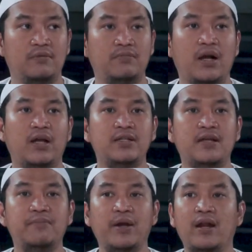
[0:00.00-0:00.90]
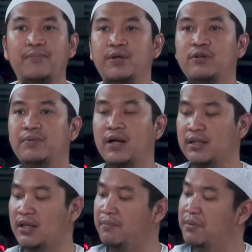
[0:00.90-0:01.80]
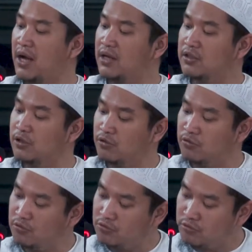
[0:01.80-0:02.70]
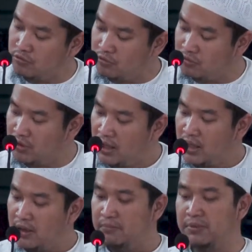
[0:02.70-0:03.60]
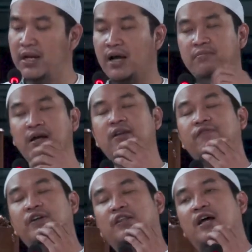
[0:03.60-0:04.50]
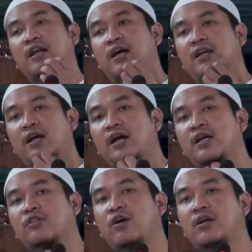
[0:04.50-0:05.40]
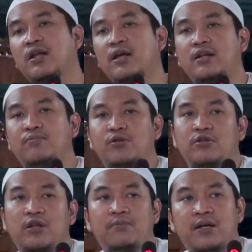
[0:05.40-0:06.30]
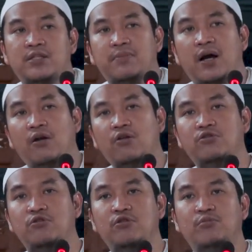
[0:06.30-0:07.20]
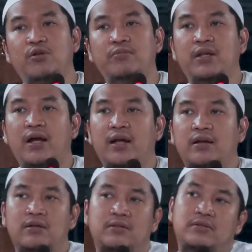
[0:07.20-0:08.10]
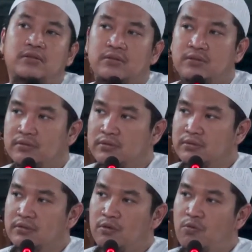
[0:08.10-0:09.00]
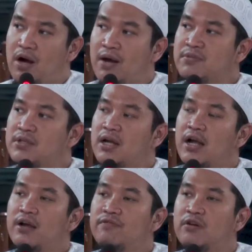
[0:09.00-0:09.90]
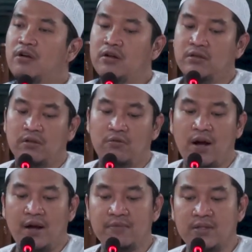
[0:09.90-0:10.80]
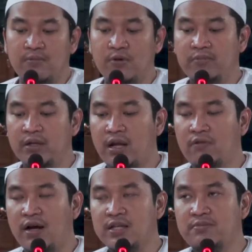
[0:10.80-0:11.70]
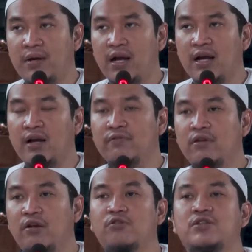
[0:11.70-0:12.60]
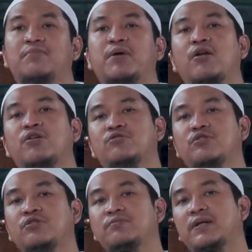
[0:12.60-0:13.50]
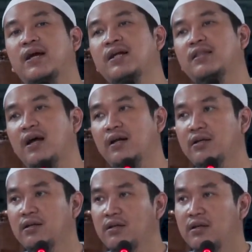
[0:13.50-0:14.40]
Makanya sampai Nabi itu berkata Badiru bil amali fitanan kaki ta'ilailil mudlim asbahar rojulu mu'minan Wa amsa kafiran wa amsa mu'minan wa asbaha kafiran Loh, Sampai Rasul itu berkata